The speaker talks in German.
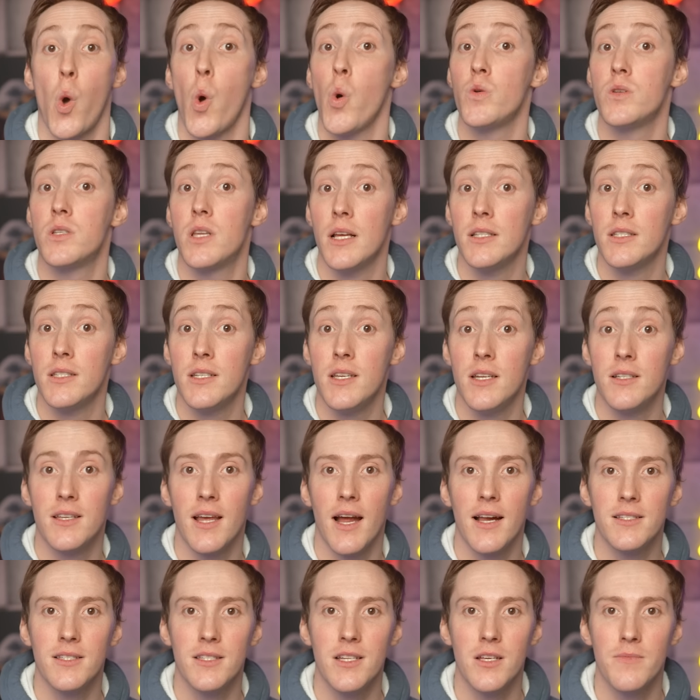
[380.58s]
Und dann sind die
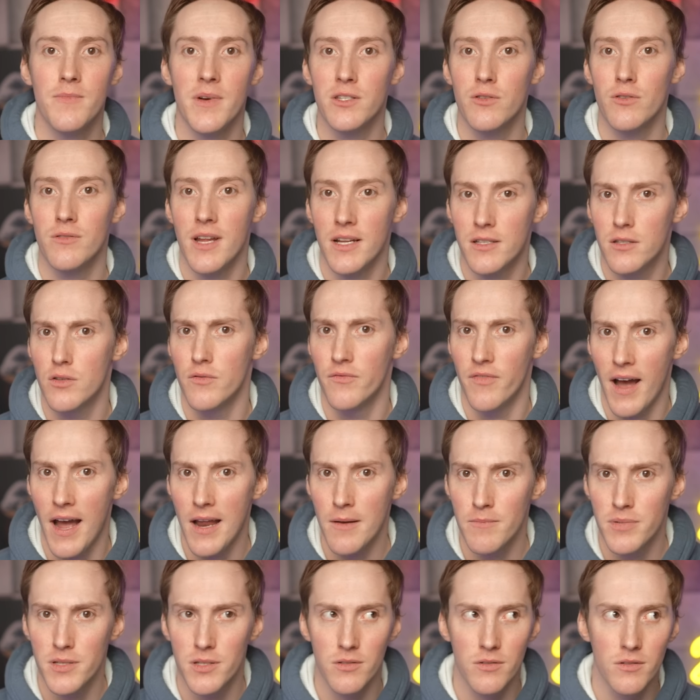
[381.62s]
teils nicht mal so nett zu
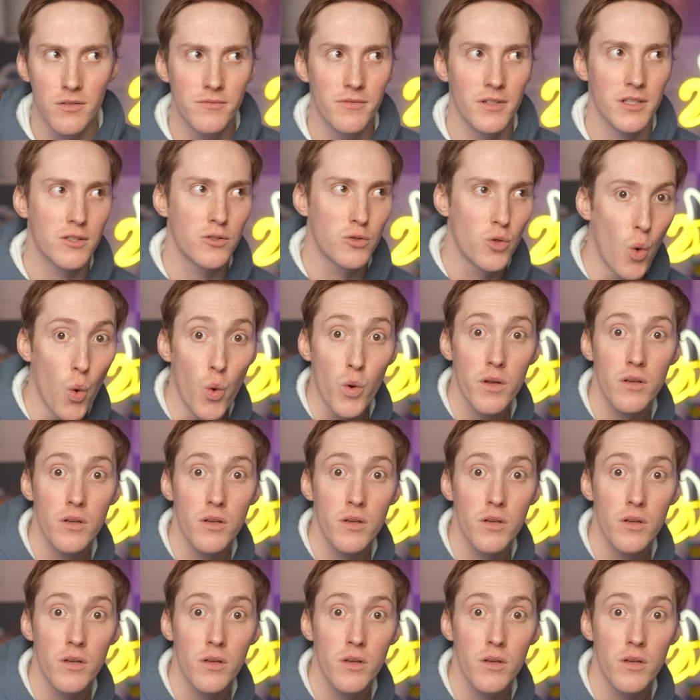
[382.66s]
warten, bis irgendwas tot